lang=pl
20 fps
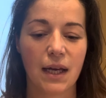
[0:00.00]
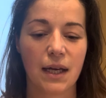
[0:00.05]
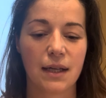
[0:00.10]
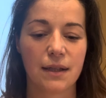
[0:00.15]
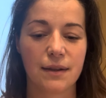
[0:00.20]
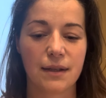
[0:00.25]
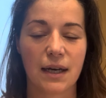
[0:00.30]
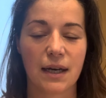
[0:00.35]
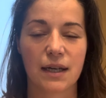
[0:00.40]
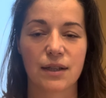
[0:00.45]

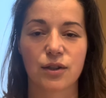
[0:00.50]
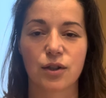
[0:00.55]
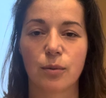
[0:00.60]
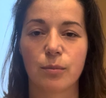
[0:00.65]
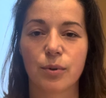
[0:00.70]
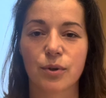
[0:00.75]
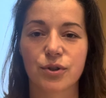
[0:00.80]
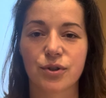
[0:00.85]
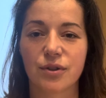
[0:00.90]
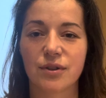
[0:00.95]
na to,
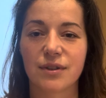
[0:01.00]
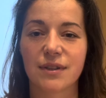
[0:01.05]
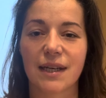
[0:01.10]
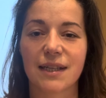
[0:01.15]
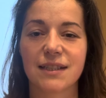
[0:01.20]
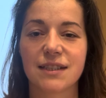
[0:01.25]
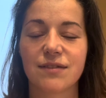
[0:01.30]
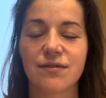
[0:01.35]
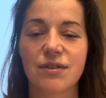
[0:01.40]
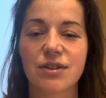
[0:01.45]
bo to
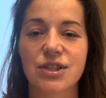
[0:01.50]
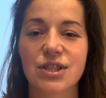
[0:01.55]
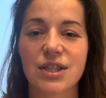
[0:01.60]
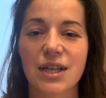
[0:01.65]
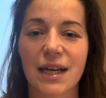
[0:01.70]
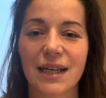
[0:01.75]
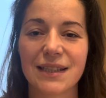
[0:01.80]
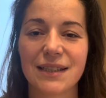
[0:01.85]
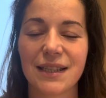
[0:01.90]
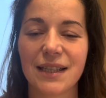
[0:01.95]

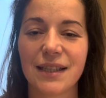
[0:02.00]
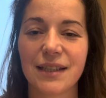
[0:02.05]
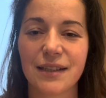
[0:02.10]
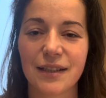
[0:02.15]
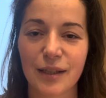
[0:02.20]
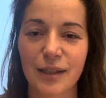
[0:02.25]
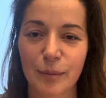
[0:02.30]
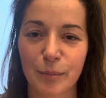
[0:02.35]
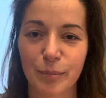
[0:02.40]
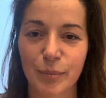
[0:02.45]
najzwyczajniej
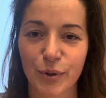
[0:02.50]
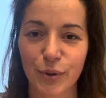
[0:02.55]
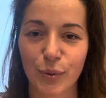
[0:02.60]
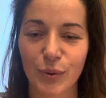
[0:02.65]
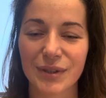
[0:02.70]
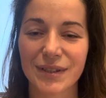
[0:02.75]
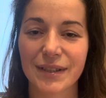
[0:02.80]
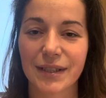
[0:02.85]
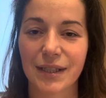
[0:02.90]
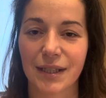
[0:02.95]
nie
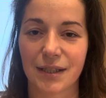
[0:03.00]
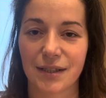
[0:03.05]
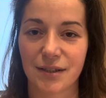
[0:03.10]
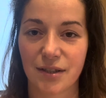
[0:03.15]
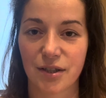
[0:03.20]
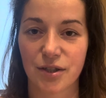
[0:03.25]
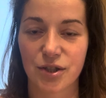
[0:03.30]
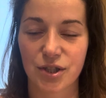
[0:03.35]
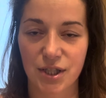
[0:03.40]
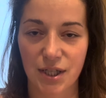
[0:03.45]
był ten
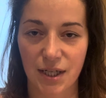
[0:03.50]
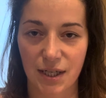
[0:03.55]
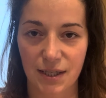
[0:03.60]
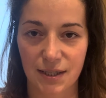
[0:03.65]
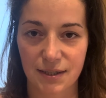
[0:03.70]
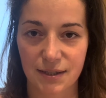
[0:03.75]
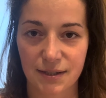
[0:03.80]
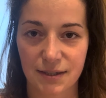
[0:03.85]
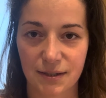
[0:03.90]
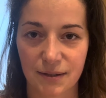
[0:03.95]

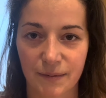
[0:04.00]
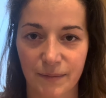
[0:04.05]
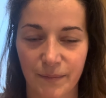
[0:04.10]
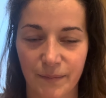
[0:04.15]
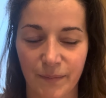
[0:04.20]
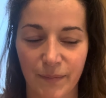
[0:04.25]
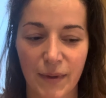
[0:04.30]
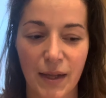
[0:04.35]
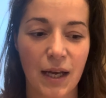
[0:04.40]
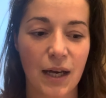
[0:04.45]
czas.
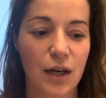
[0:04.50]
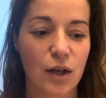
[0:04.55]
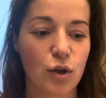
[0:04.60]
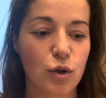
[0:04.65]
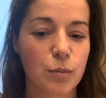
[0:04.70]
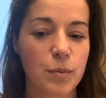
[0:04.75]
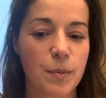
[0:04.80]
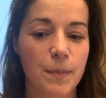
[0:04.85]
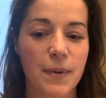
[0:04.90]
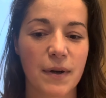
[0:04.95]

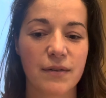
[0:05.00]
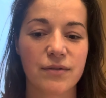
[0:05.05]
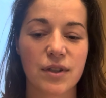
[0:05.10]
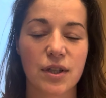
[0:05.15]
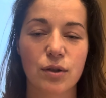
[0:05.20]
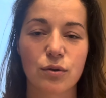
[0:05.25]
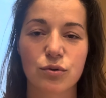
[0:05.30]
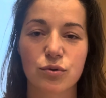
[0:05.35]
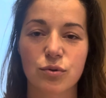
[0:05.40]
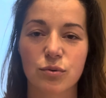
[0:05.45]
Lub
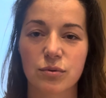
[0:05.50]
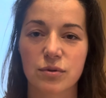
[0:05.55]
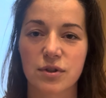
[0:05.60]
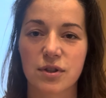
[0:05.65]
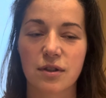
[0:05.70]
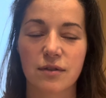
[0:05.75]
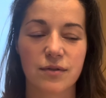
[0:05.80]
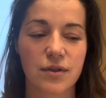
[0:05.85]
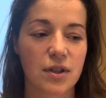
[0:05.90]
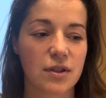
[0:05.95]
pewne już
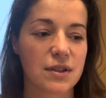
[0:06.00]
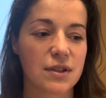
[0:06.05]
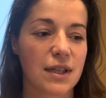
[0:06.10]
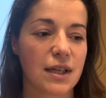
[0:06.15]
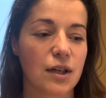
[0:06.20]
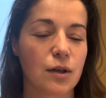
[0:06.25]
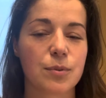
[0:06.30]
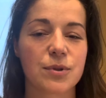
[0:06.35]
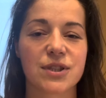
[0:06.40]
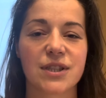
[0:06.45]
uzdrowione
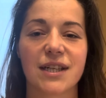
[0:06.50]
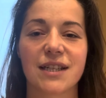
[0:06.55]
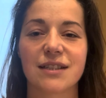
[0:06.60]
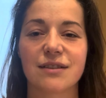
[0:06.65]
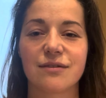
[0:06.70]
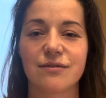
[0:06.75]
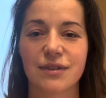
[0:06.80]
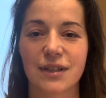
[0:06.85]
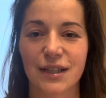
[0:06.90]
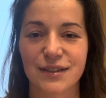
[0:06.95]
obszary
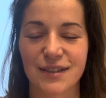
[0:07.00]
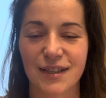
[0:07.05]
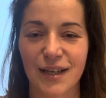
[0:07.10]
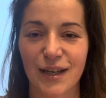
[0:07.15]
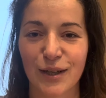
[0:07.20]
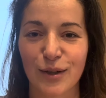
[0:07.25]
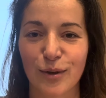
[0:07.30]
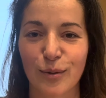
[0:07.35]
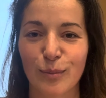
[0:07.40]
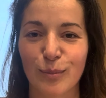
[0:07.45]

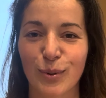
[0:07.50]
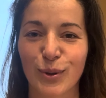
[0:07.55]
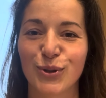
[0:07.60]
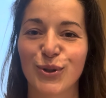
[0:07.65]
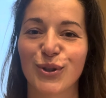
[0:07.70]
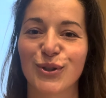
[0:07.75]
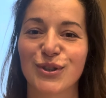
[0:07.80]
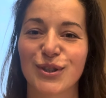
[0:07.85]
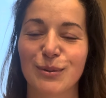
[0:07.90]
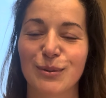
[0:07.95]
wracają po
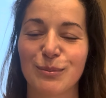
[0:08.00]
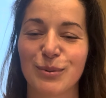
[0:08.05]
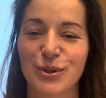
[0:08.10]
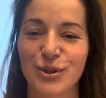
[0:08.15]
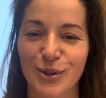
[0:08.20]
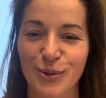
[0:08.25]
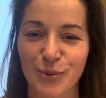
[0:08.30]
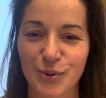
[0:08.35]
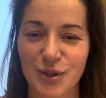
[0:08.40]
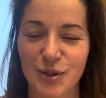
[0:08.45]
to, żeby
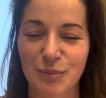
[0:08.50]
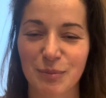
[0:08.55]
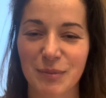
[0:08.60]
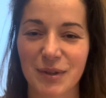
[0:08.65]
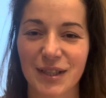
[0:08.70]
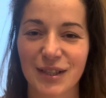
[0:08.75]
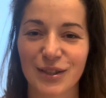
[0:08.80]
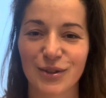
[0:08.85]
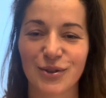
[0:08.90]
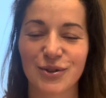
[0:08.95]
się
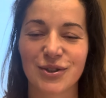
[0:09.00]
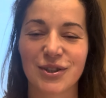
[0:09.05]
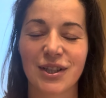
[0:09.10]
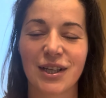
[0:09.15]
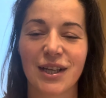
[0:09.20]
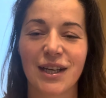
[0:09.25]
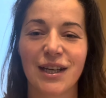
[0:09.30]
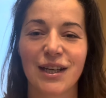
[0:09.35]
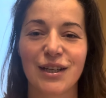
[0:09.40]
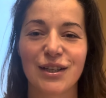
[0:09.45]
uśmiechnąć
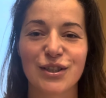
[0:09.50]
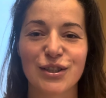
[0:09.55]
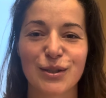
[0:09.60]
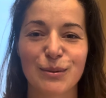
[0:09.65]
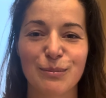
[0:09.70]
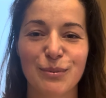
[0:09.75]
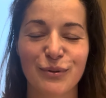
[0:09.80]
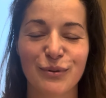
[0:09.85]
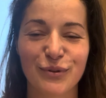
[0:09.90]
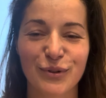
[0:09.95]
i
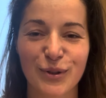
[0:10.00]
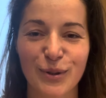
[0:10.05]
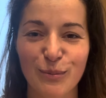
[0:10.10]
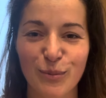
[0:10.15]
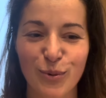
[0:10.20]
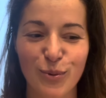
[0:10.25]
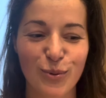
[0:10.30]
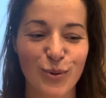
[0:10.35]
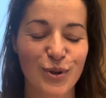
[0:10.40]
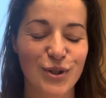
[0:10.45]
żeby w tym
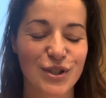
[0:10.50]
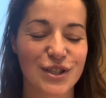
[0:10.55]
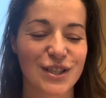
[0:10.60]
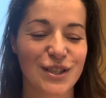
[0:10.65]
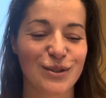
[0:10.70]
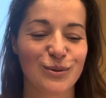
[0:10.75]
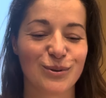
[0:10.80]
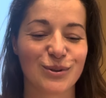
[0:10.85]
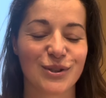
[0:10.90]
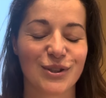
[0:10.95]

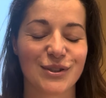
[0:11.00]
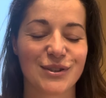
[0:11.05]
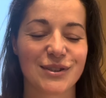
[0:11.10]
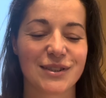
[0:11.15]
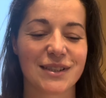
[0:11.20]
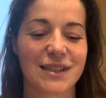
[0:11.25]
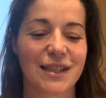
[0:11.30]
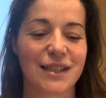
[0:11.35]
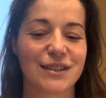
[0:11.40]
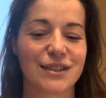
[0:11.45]
ułożeniu
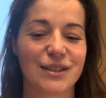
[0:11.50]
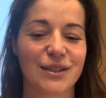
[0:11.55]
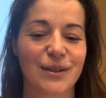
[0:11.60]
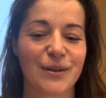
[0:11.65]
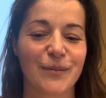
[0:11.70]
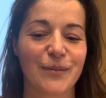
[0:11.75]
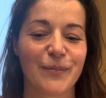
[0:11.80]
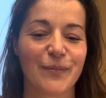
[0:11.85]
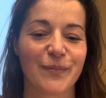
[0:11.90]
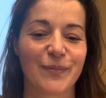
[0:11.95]
zostać
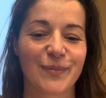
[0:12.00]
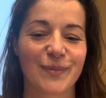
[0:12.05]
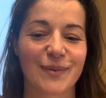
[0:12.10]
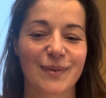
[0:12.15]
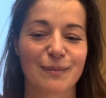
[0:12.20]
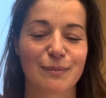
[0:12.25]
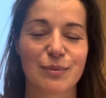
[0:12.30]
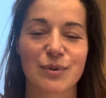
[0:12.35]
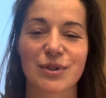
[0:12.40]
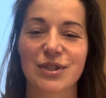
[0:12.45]

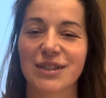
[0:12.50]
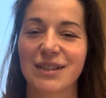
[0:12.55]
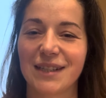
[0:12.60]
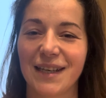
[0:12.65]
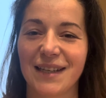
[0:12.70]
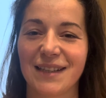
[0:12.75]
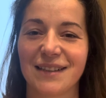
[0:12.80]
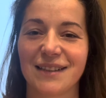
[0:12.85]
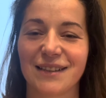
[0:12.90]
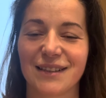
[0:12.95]

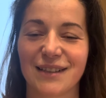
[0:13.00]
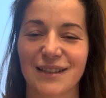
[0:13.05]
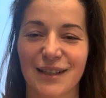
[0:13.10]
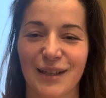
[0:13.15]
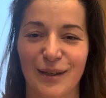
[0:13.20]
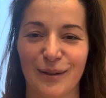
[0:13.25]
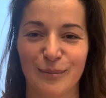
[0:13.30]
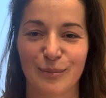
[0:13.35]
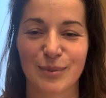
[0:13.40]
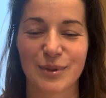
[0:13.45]

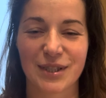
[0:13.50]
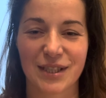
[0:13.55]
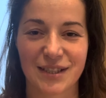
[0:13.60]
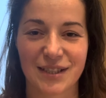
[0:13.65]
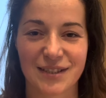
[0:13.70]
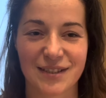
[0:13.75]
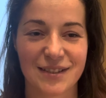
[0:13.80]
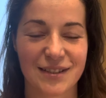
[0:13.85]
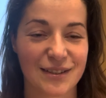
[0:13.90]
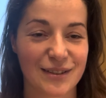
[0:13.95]
przyjęte
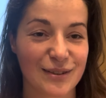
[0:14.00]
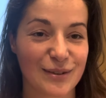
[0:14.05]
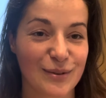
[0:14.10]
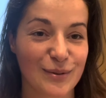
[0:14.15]
przez